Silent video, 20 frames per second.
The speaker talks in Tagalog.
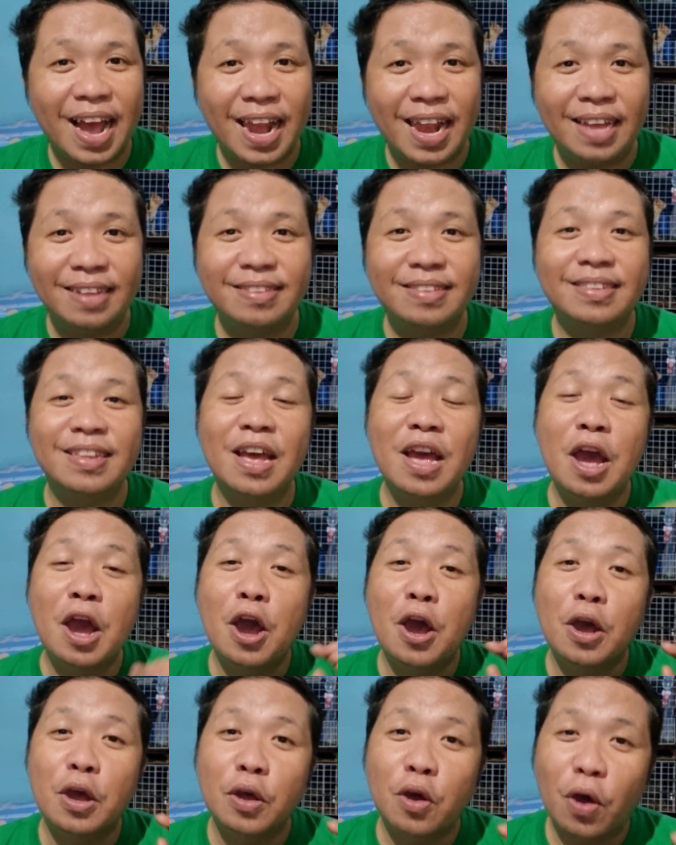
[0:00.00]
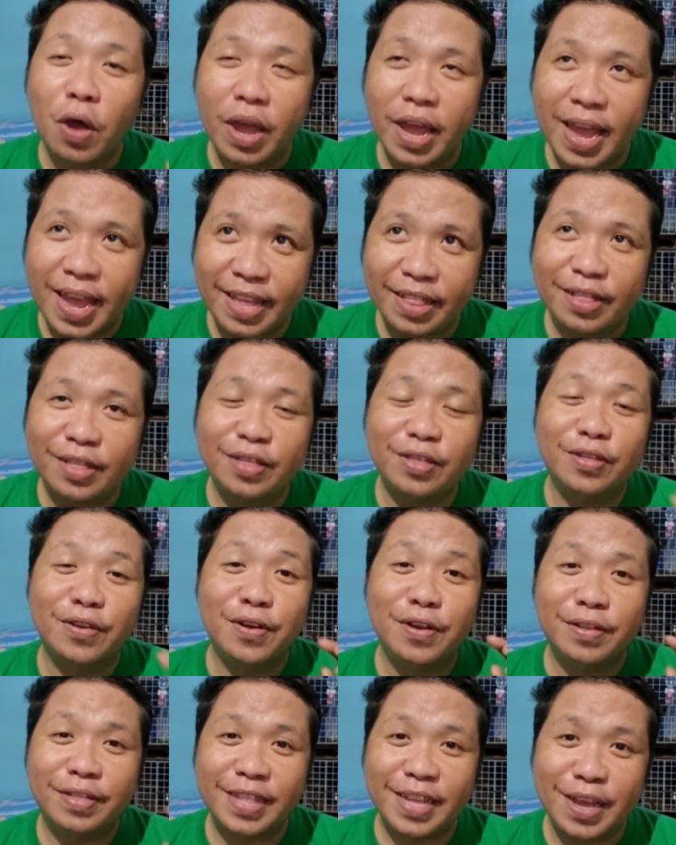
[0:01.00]
alas
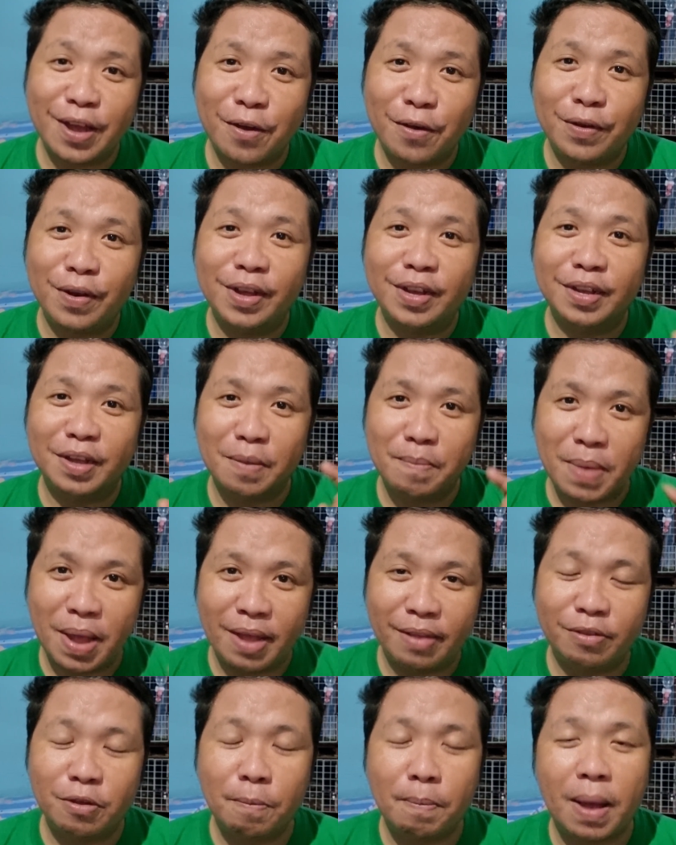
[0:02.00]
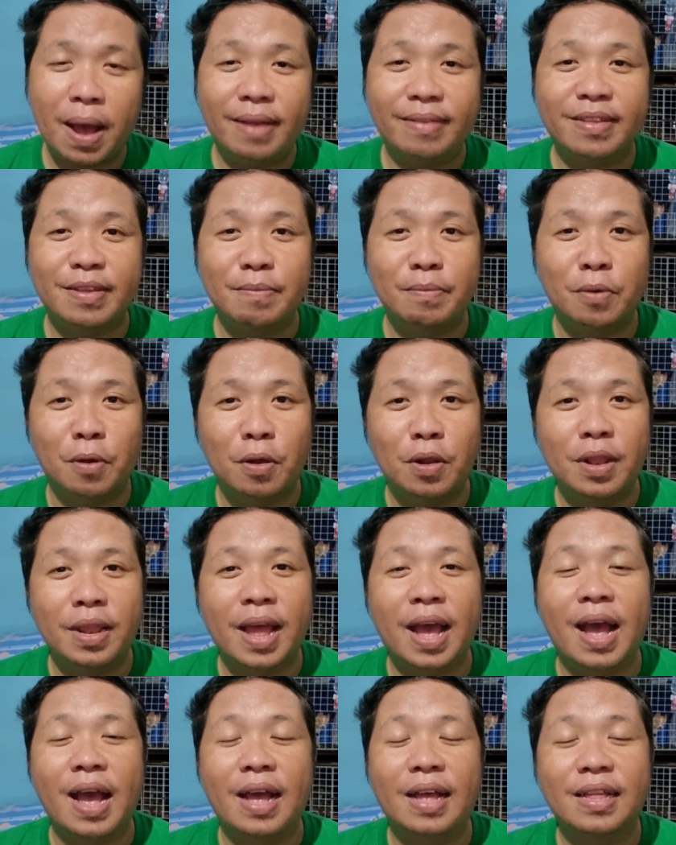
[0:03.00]
8.30 ako ng gabi. So, possible
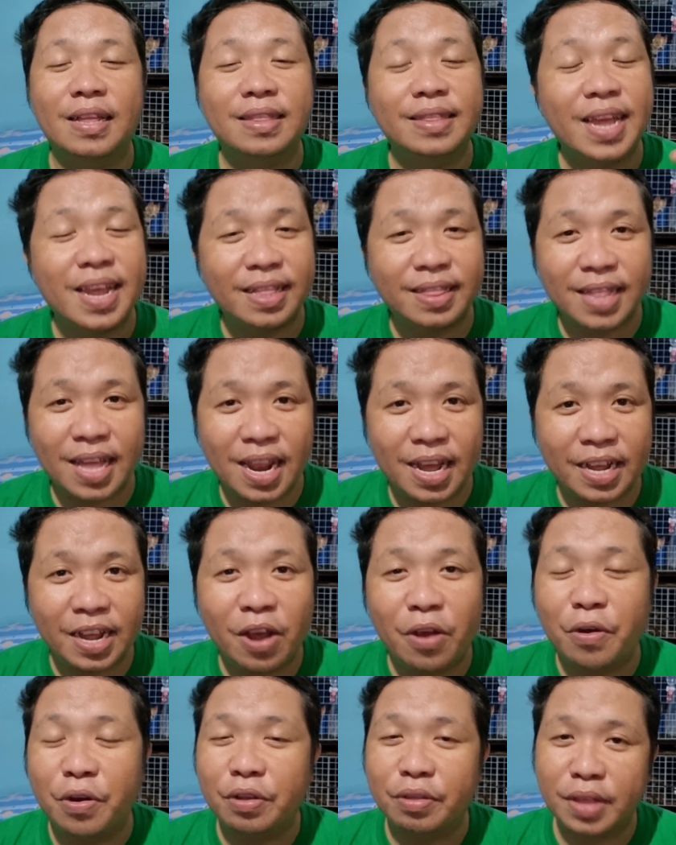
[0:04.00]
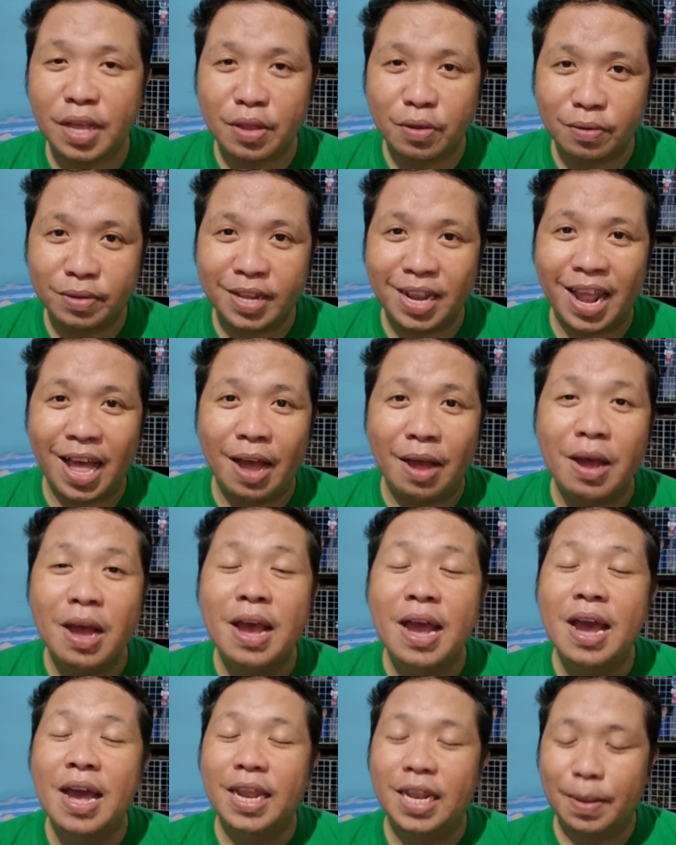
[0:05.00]
na 9 talaga or 10 ko sila
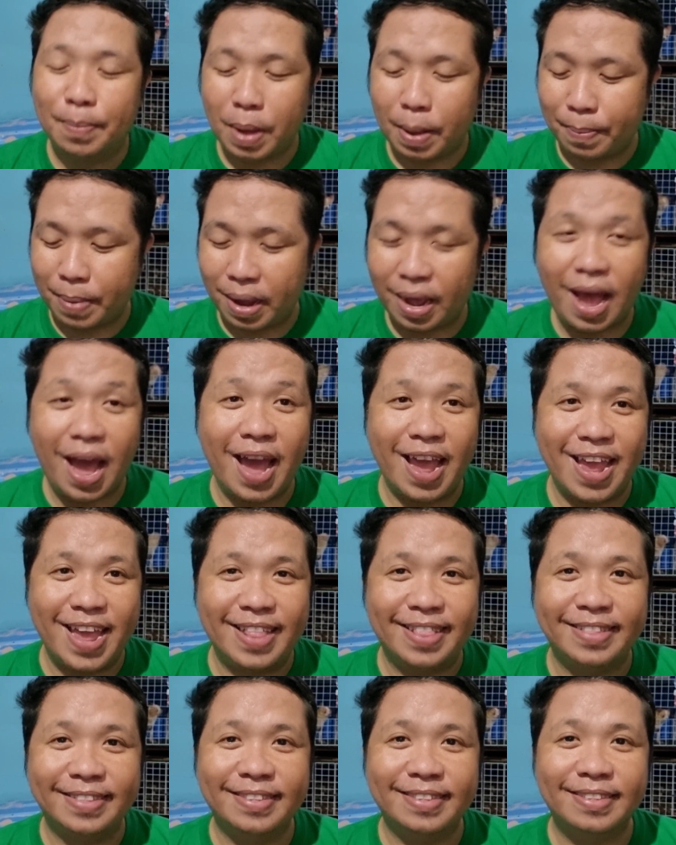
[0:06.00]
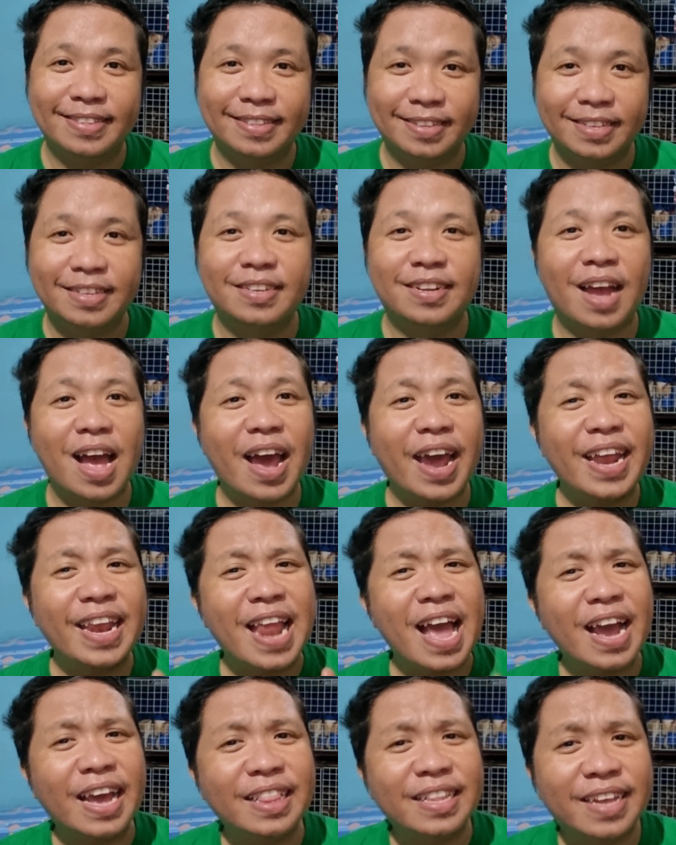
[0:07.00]
napapakain. Tsaka
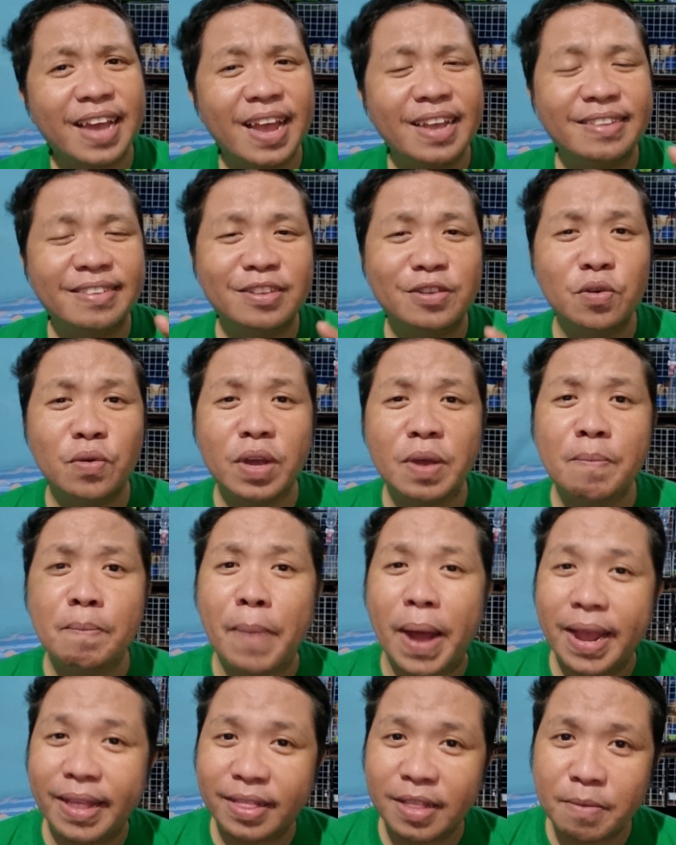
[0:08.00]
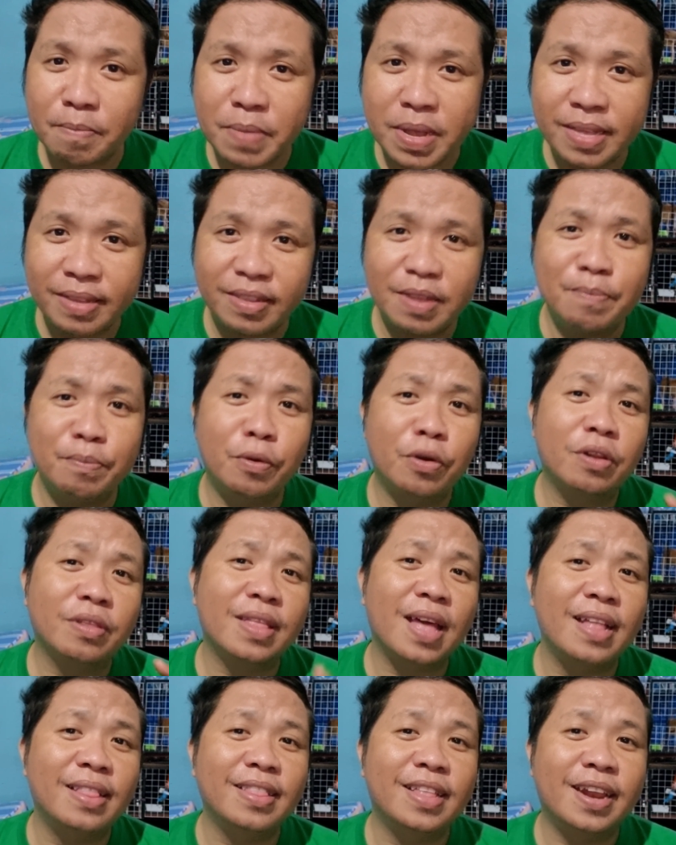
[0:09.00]
kailangan guys, yung vitamins,
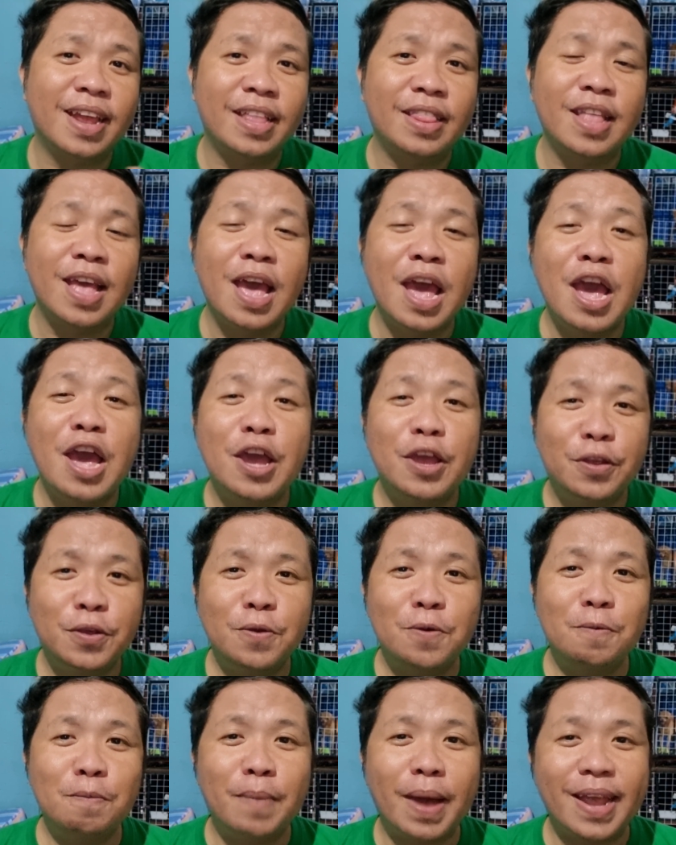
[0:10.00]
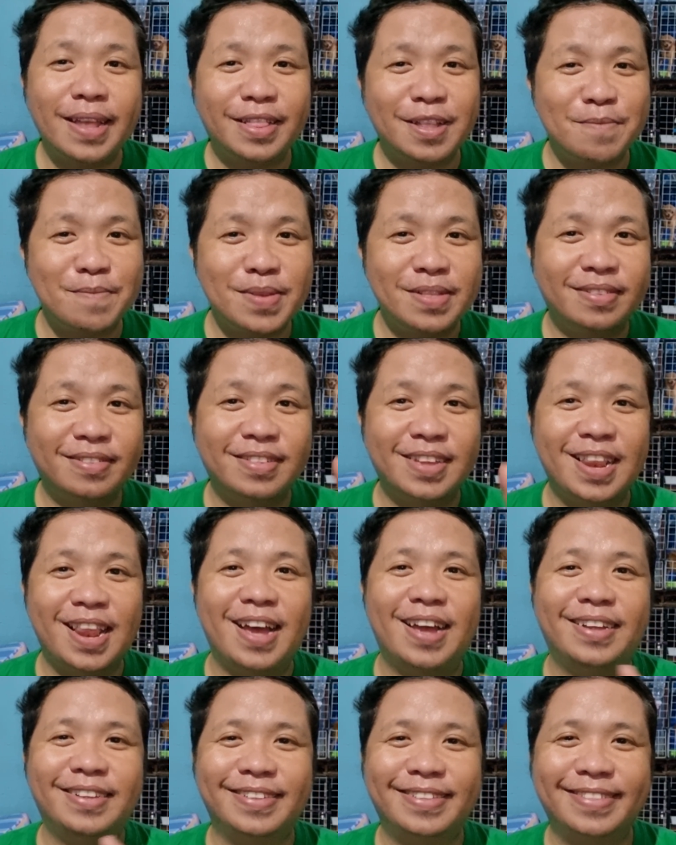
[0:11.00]
importante rin yung vitamins nila.